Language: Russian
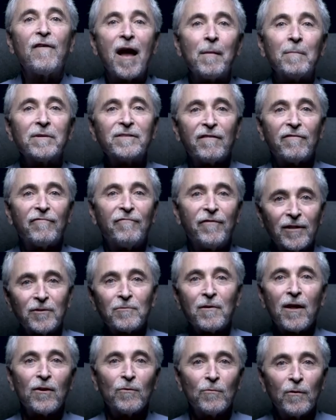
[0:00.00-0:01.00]
История
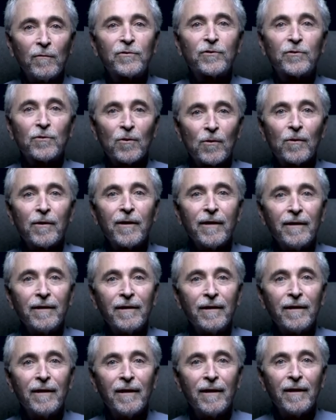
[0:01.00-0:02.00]
моей семьи — это
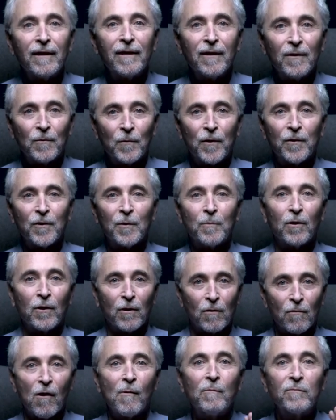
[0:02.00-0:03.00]
история скрипача на
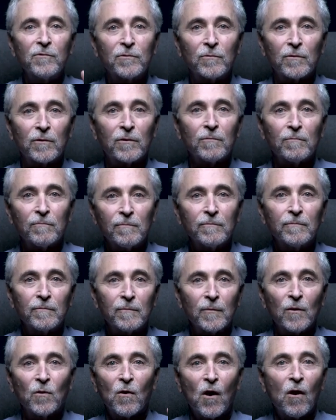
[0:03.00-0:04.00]
крыше, в которой
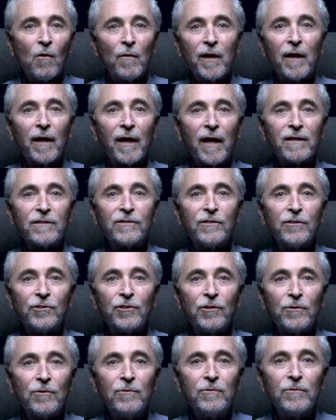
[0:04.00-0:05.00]
набирали силу еврейские
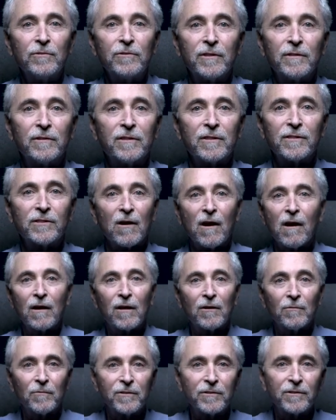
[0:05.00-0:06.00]
погромы, и был
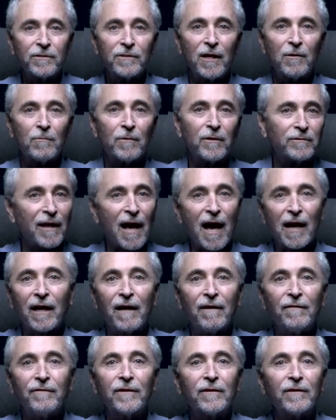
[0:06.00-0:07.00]
царь, и они
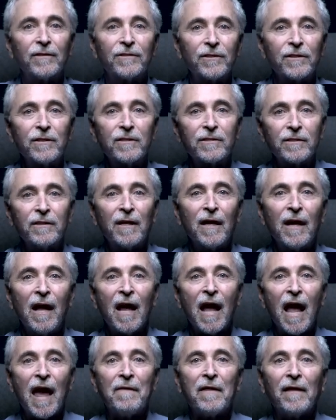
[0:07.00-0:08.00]
нападали на
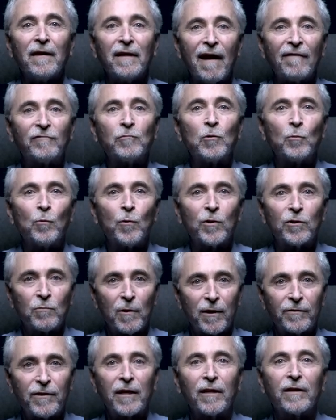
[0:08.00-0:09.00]
деревни и уходили с тем, что
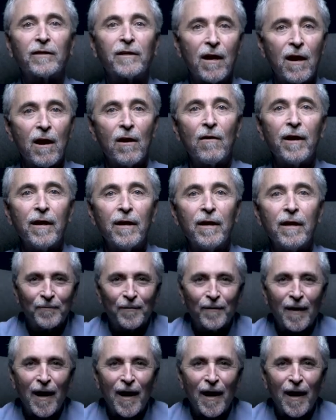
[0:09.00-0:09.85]
могли унести.